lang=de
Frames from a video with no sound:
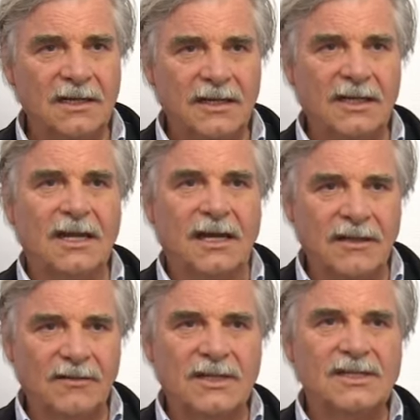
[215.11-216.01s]
Jeder
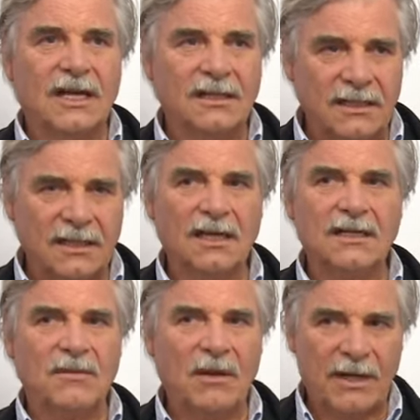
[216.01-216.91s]
andere würde sagen, Tierjagd,
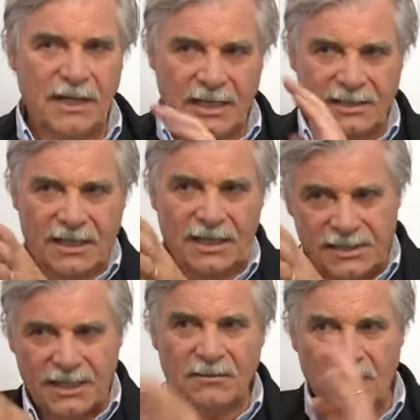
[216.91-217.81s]
dann machen wir ein extra Insert,